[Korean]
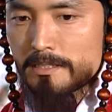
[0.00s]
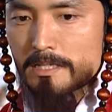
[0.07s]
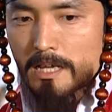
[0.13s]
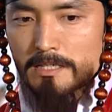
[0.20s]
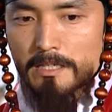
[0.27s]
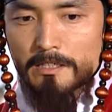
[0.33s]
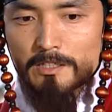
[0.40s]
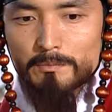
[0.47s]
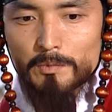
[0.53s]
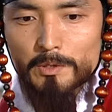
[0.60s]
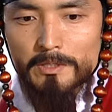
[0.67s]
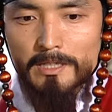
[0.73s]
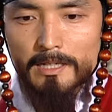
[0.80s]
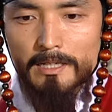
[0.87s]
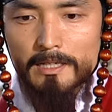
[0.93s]
자세히는
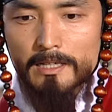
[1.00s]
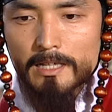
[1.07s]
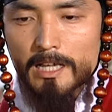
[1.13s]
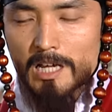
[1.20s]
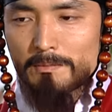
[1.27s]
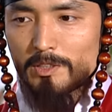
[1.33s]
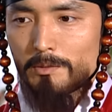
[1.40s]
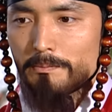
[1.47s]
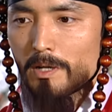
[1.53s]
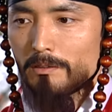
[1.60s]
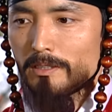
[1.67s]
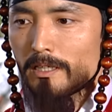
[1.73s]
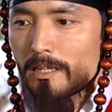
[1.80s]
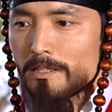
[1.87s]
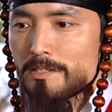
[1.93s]
모르나 아마도
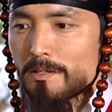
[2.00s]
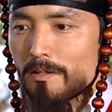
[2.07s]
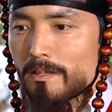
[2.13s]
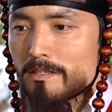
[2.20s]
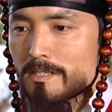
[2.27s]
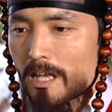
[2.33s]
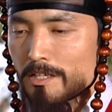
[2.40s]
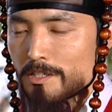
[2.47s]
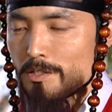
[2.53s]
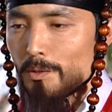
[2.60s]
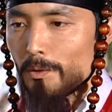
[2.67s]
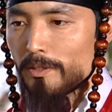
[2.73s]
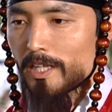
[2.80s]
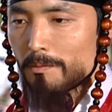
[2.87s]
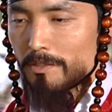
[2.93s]
명나라에서 사신이
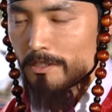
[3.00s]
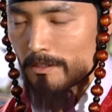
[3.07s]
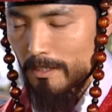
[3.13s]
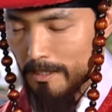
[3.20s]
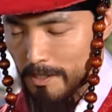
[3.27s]
온 때문인 것